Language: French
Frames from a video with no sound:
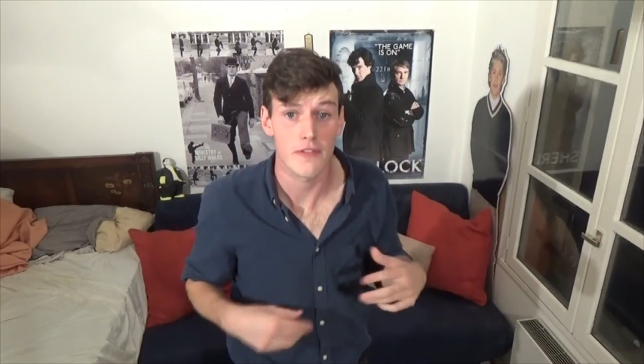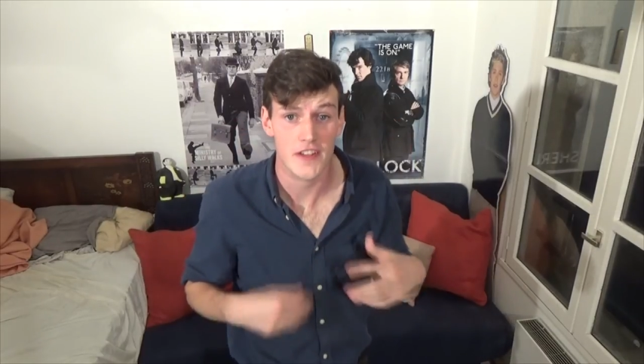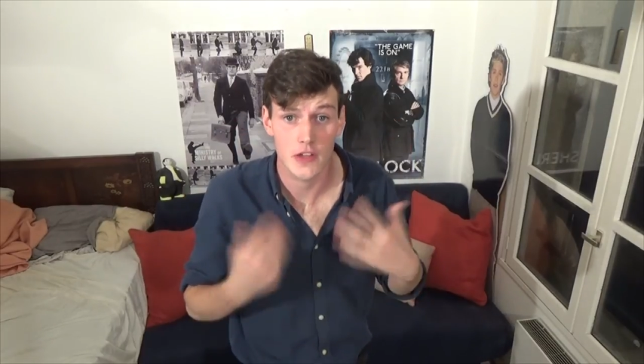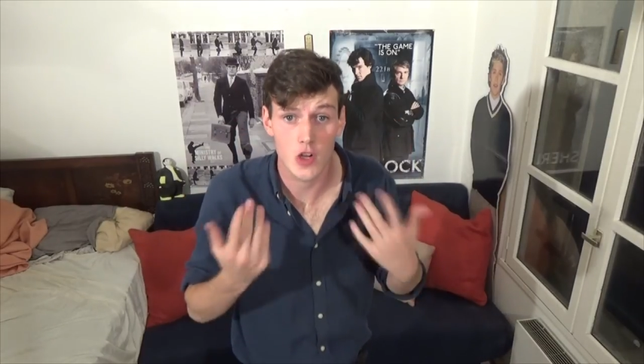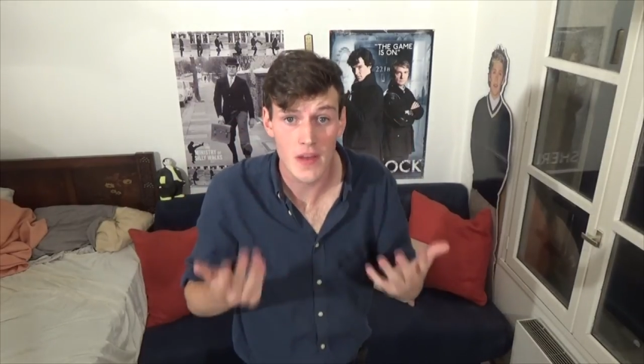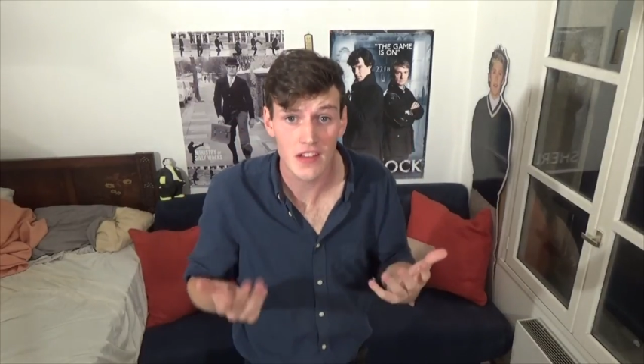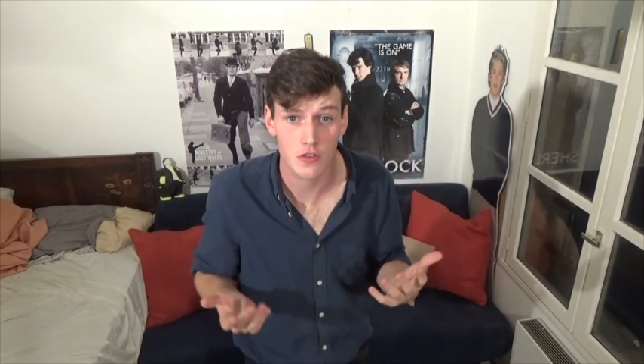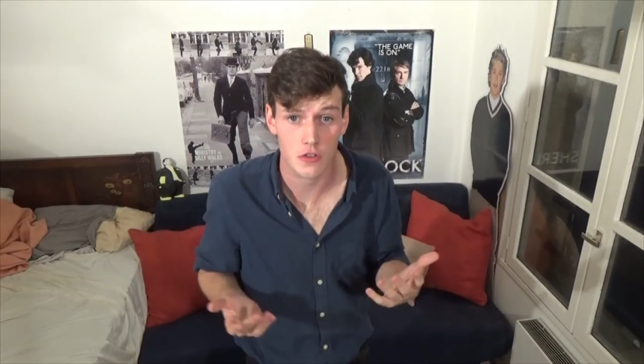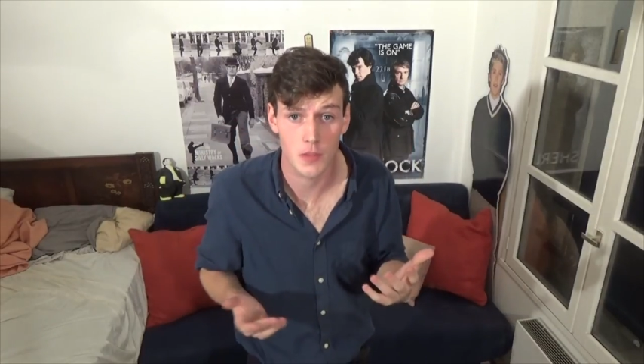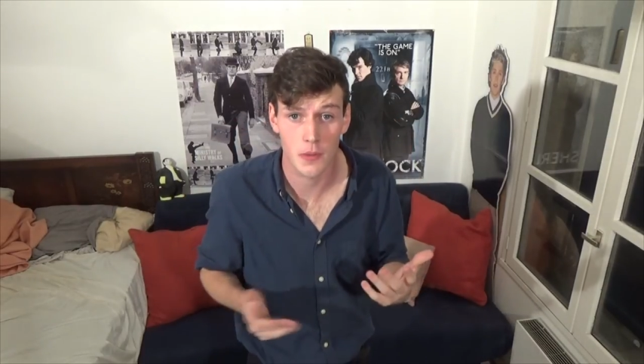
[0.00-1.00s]
faire des remarques
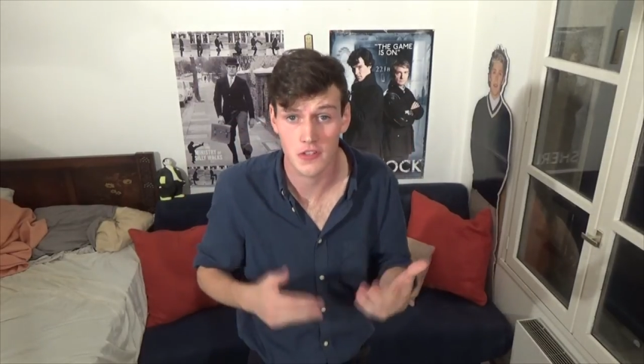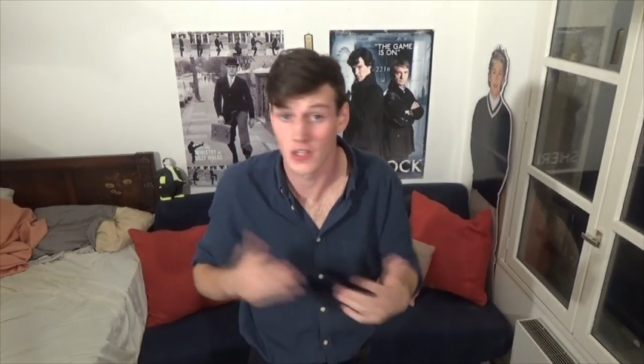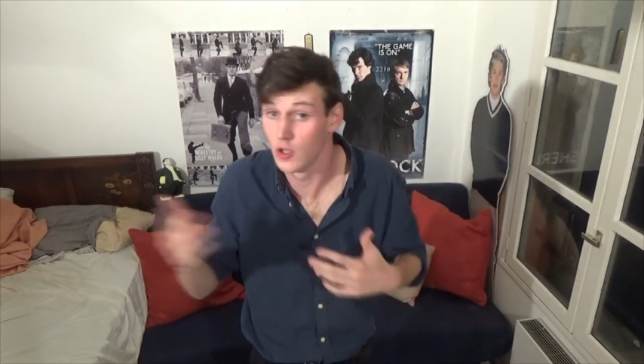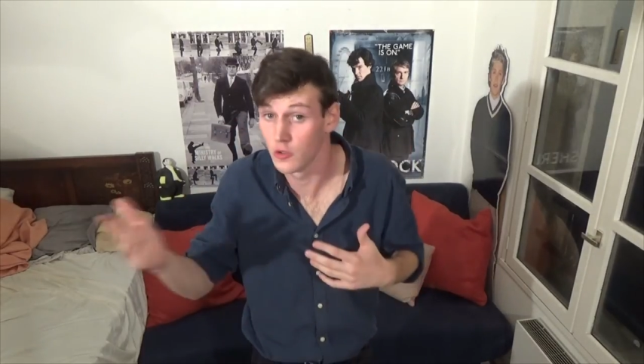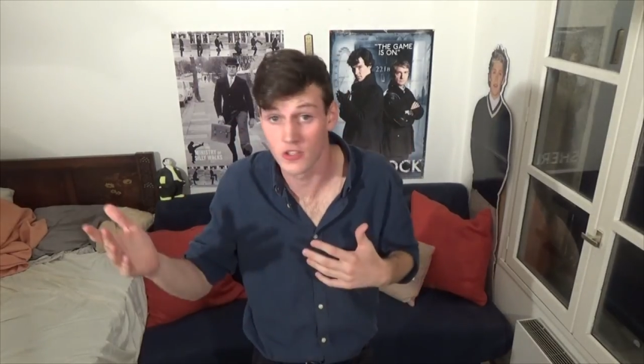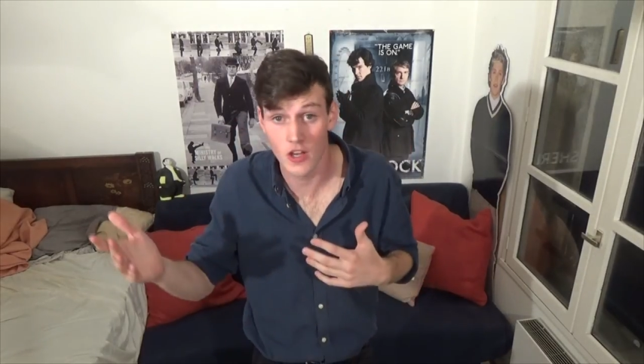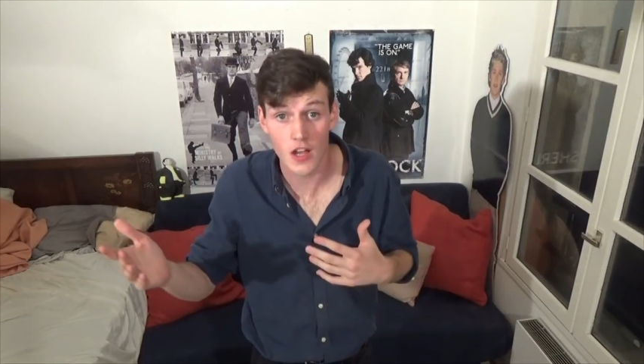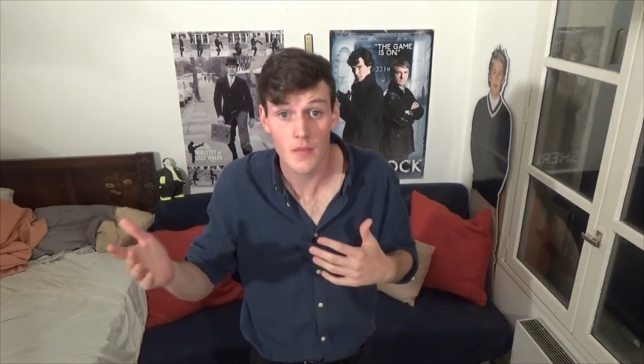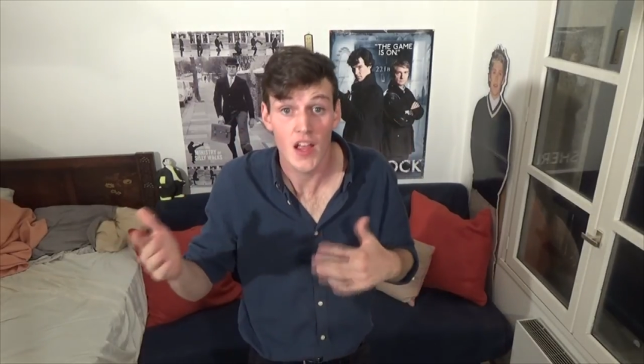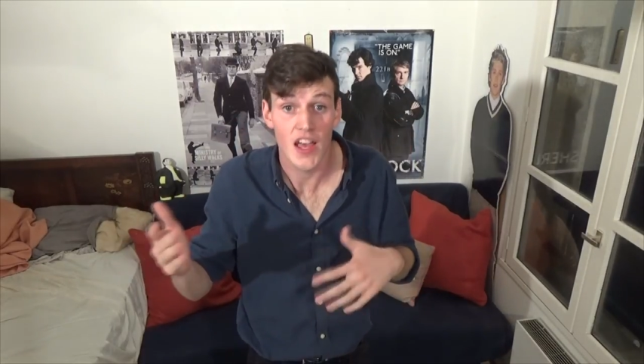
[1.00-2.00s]
sur ce que pensait
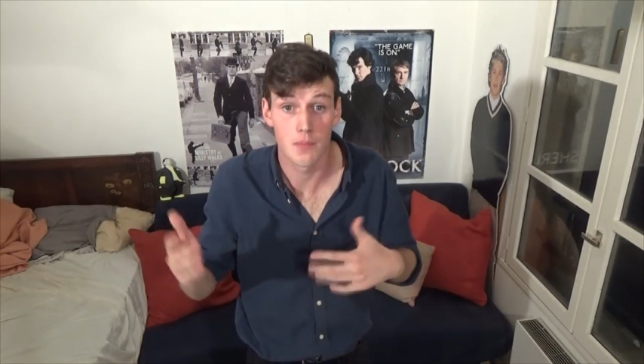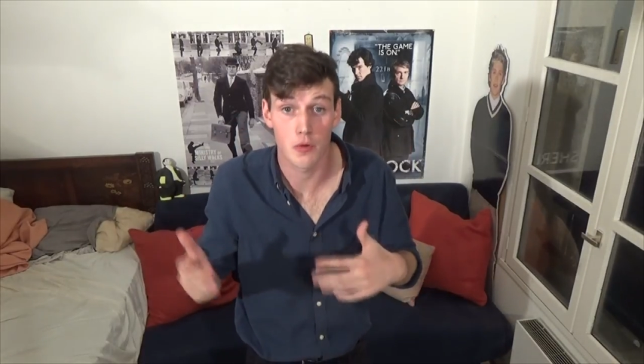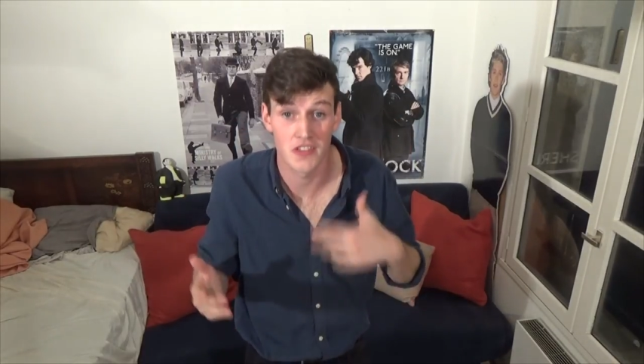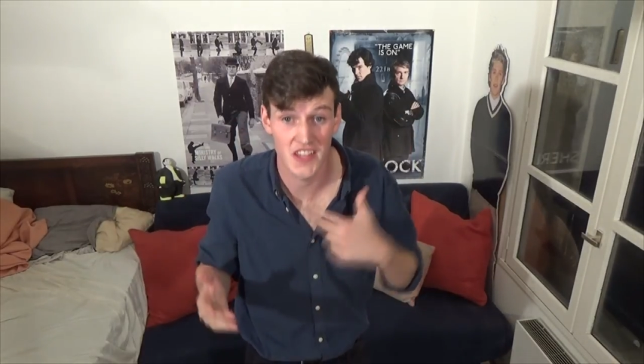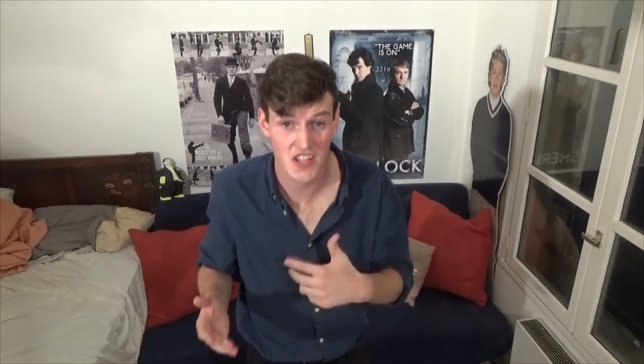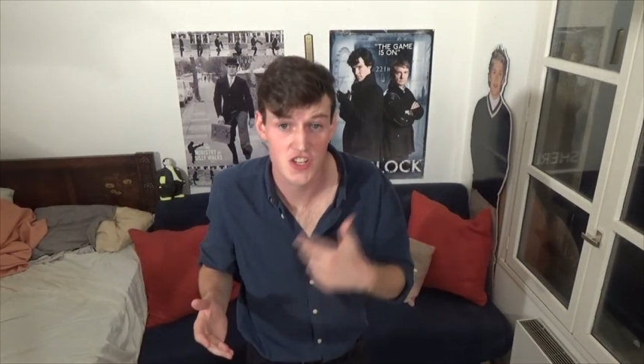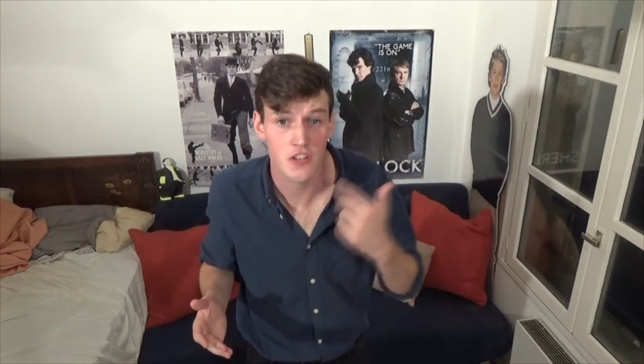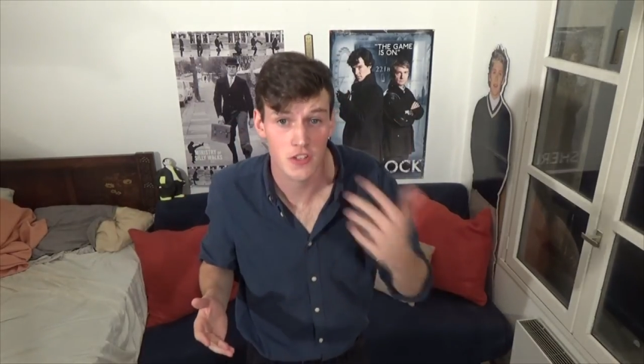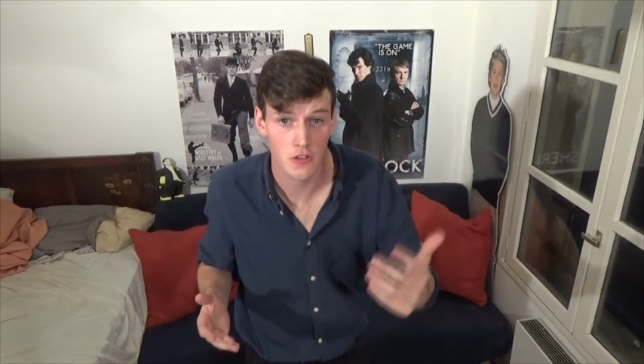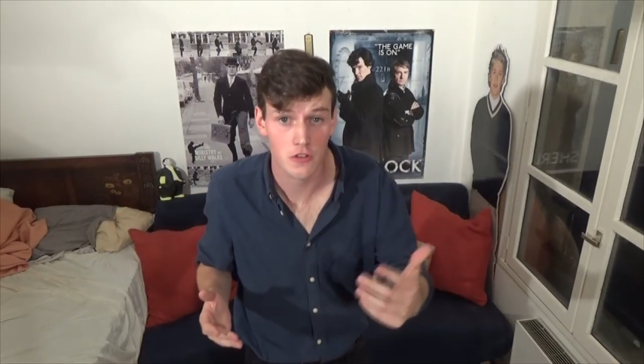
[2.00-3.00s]
l'auteur et pour en dégager un
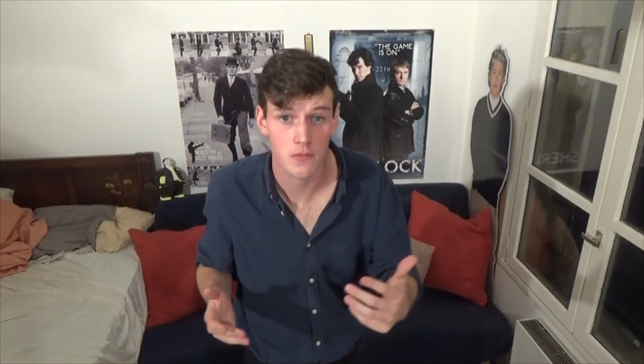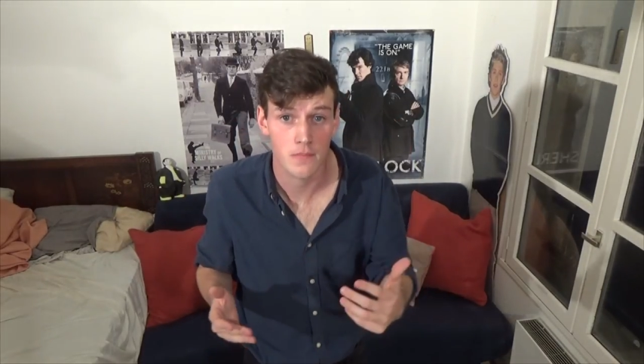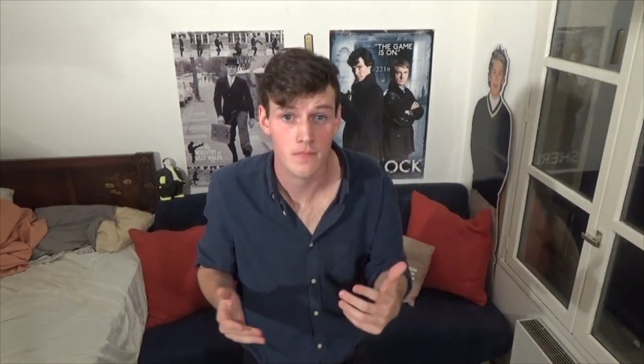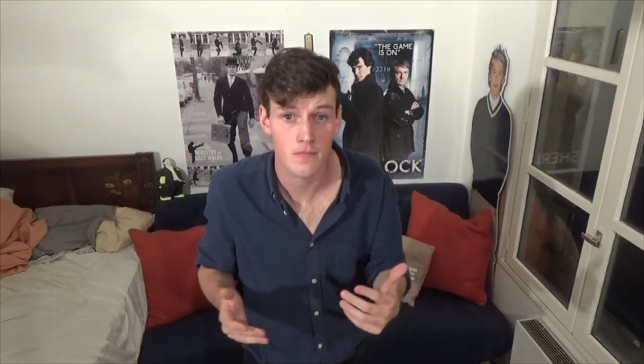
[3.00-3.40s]
sens.